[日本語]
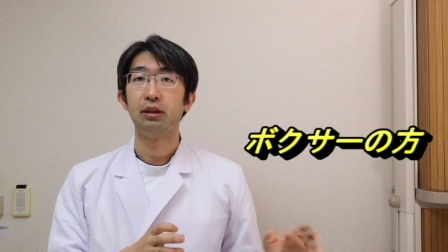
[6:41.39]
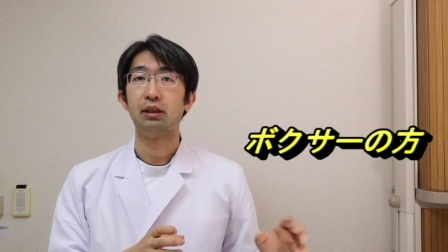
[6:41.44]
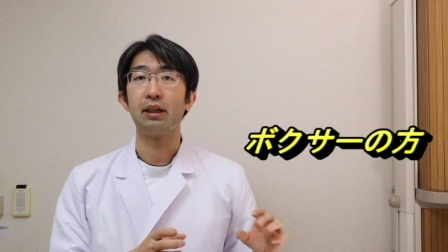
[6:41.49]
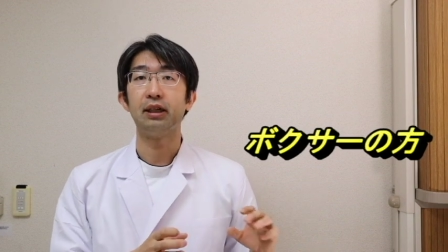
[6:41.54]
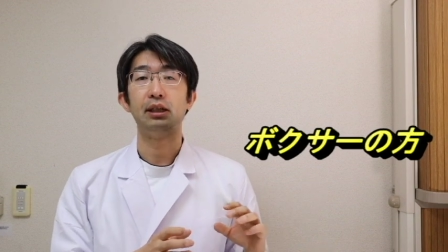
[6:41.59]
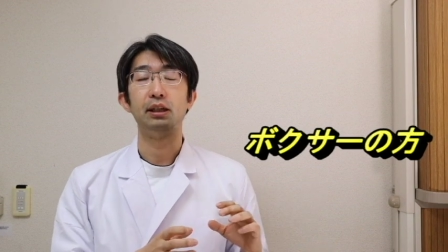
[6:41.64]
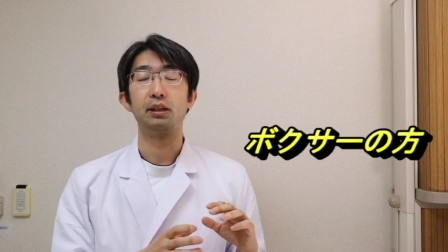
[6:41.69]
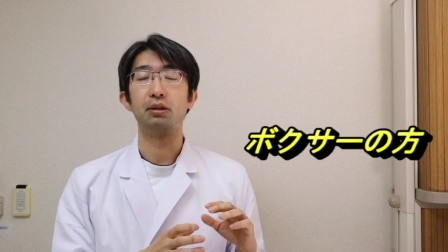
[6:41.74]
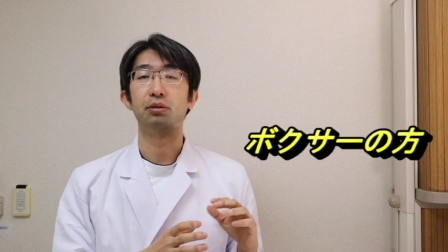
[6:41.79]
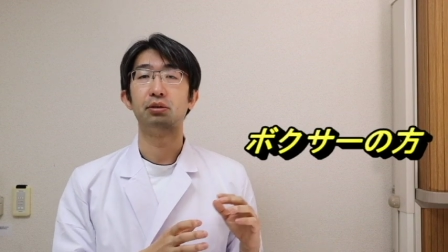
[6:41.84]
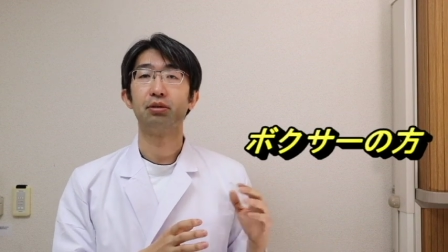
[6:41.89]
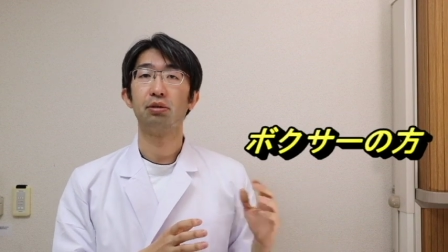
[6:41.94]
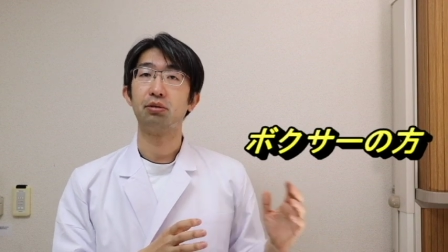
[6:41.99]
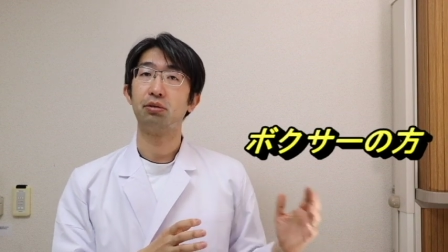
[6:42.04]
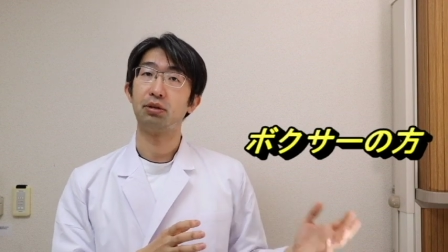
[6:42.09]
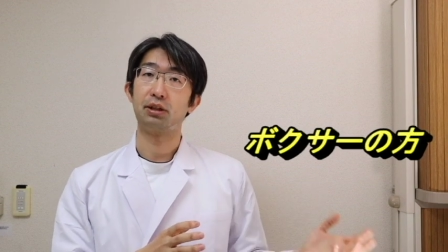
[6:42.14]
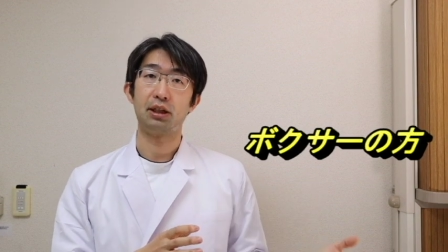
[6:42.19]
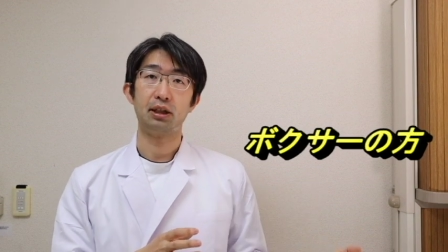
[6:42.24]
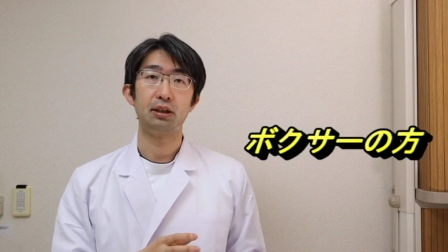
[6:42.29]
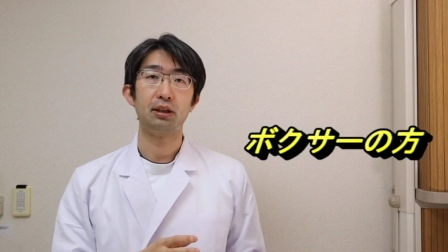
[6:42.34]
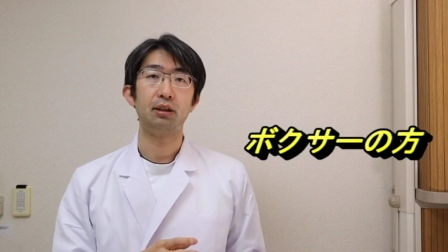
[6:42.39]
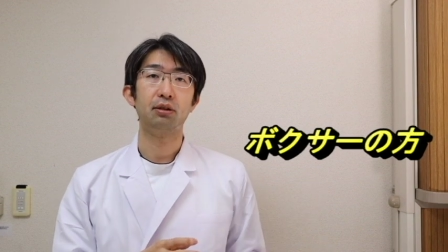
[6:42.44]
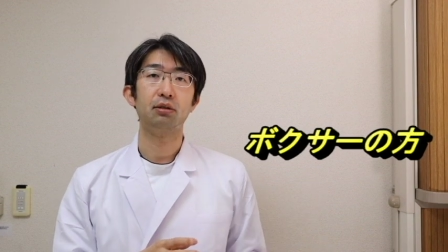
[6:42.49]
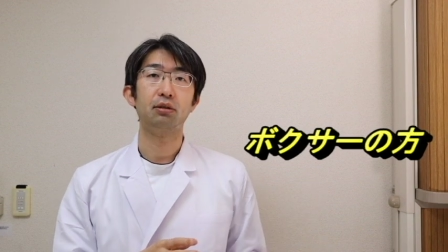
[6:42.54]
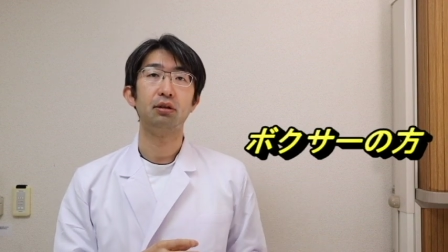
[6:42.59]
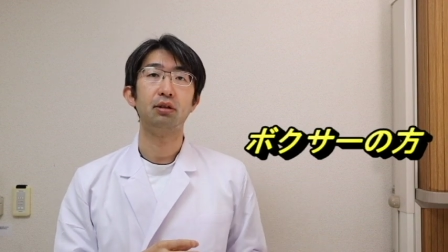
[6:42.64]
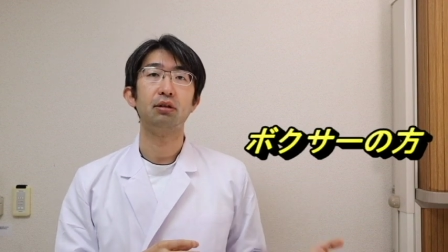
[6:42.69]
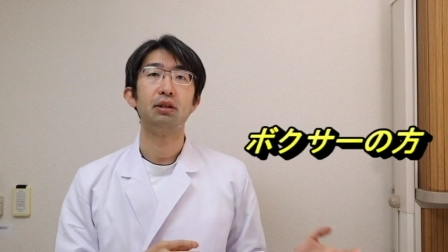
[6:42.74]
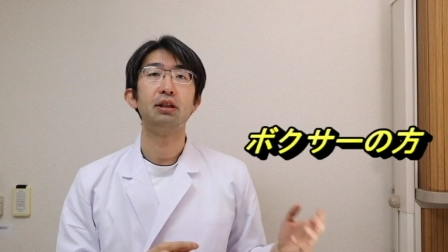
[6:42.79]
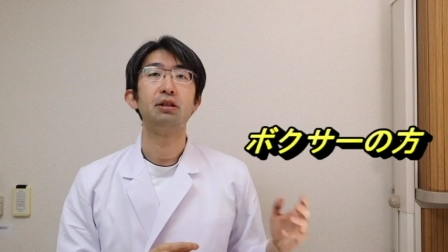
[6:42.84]
現役を続行されて
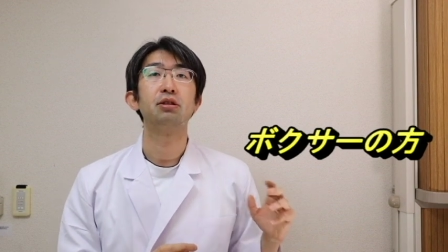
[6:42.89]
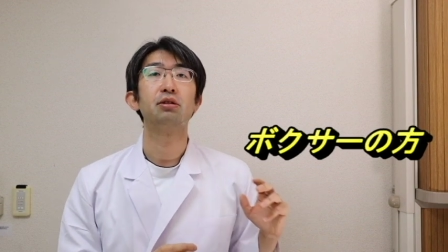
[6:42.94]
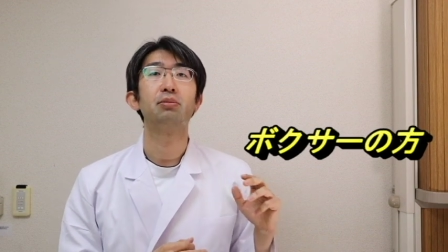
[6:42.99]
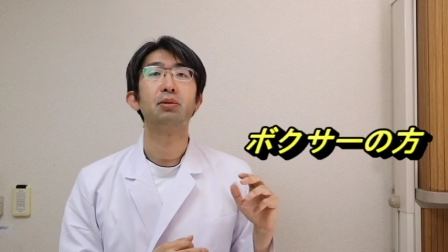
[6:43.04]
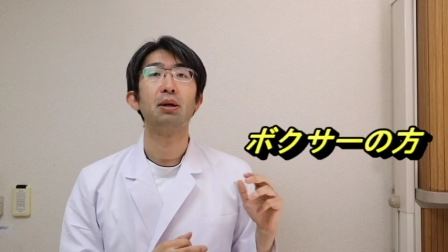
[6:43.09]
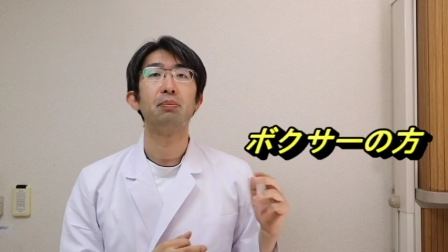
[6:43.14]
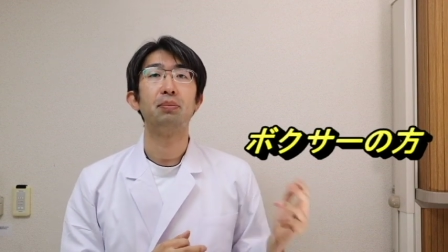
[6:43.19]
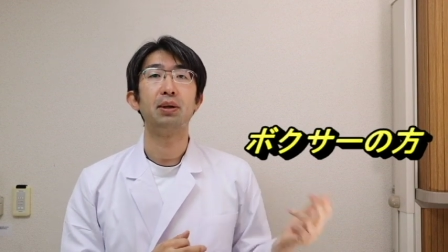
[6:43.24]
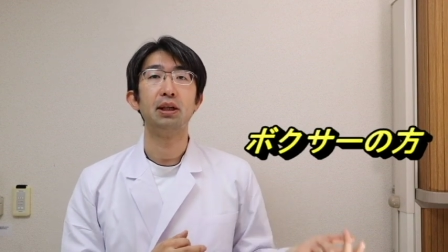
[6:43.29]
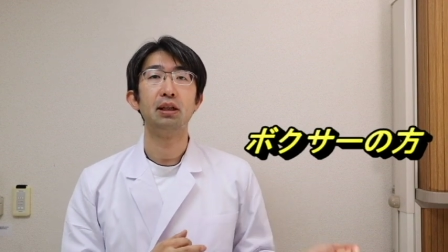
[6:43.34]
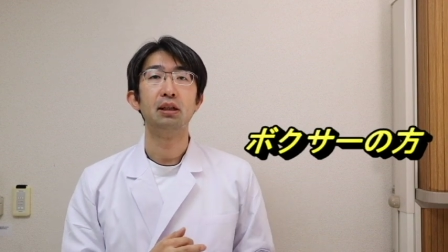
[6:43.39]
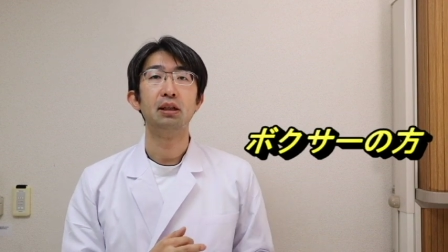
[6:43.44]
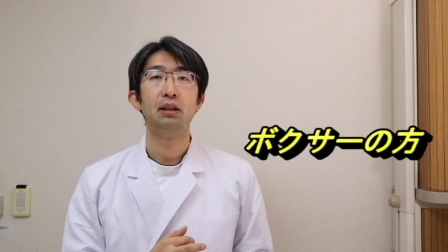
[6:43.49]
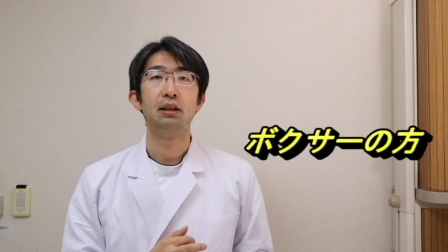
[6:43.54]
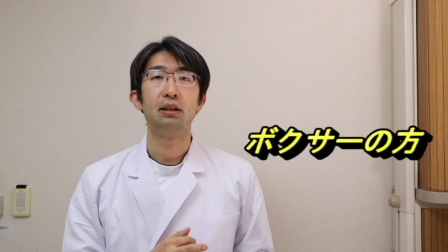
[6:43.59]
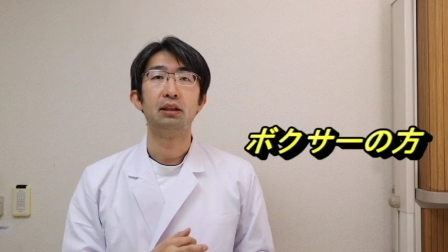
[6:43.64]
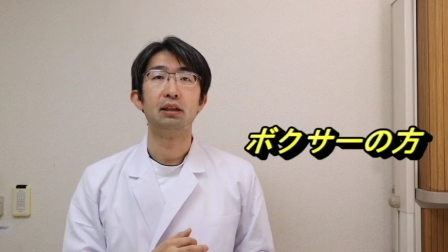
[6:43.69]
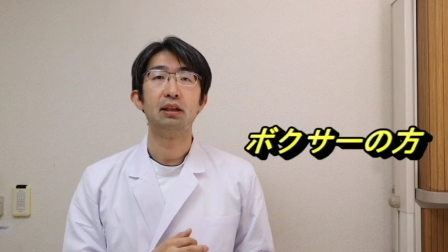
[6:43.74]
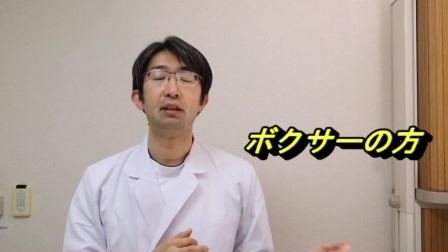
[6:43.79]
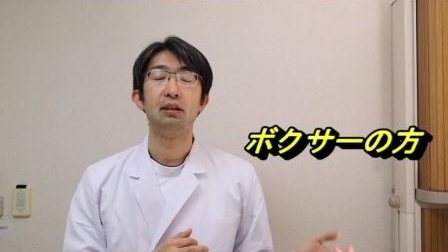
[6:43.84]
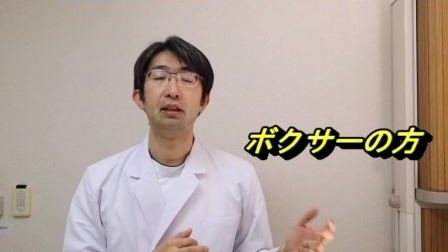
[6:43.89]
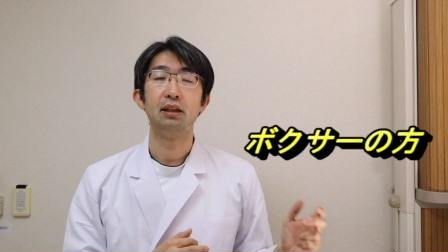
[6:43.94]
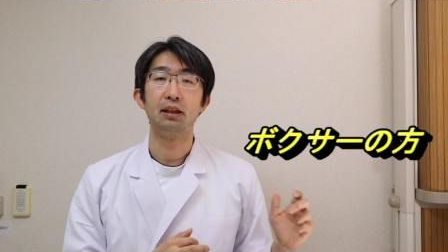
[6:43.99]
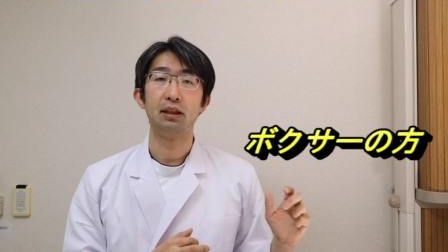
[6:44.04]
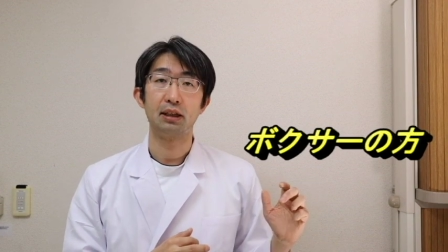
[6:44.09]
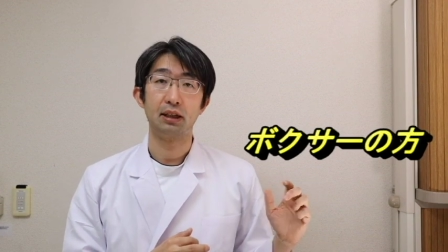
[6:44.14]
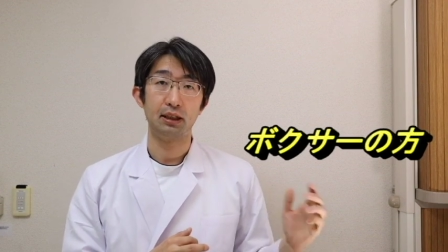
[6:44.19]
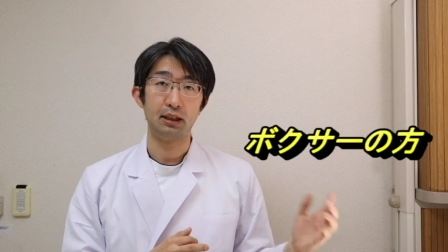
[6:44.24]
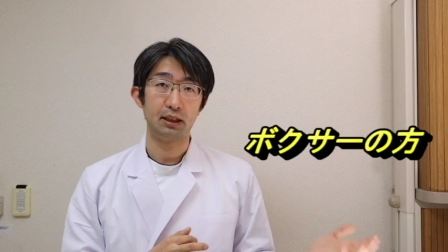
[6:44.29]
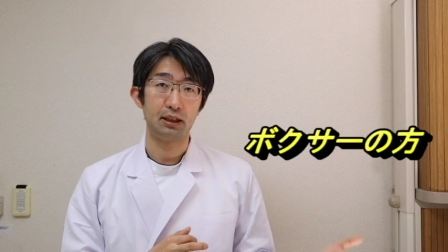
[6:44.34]
るっていう選手もやっぱり何
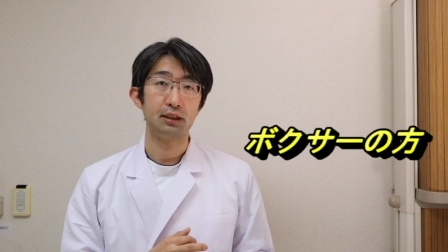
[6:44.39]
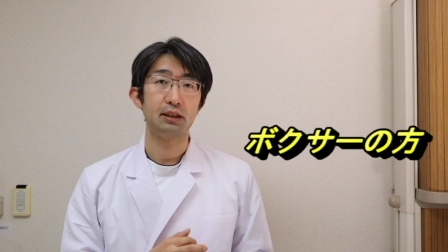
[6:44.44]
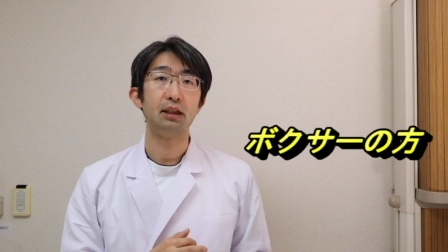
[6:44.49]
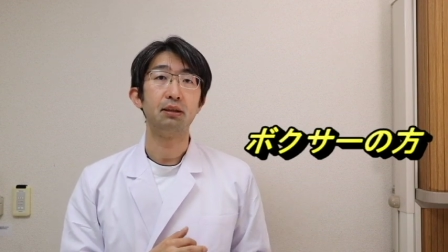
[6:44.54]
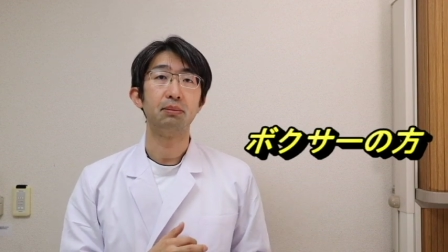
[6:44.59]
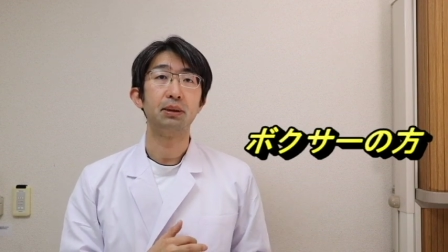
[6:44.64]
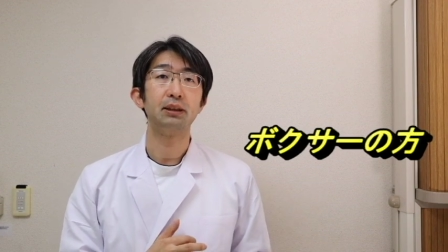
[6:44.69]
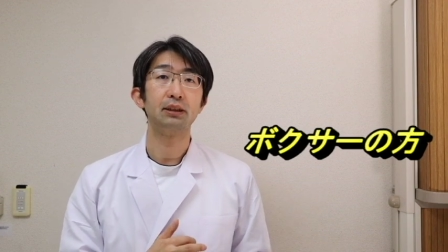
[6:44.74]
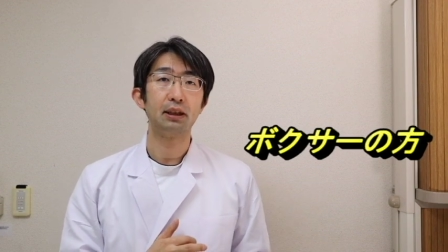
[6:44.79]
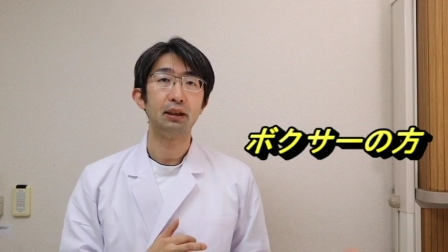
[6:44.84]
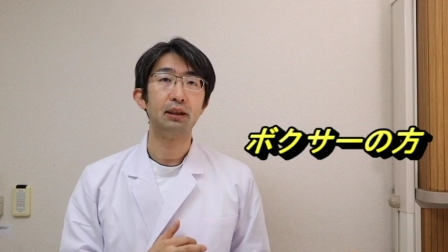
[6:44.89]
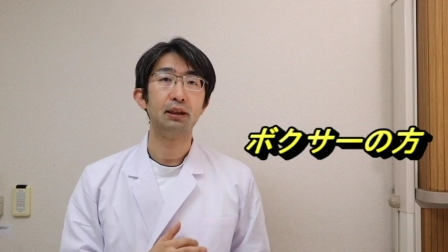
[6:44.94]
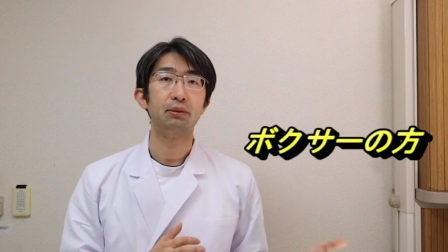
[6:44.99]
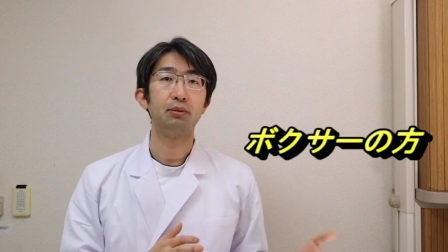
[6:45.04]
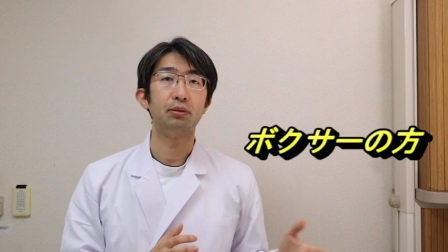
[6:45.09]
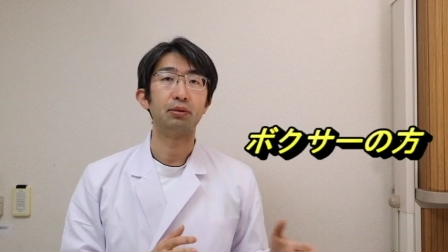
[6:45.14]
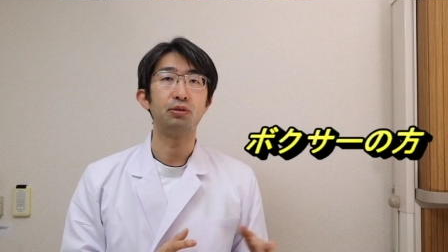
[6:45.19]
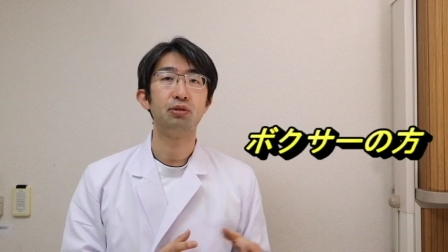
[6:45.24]
人かいらっしゃいましたね。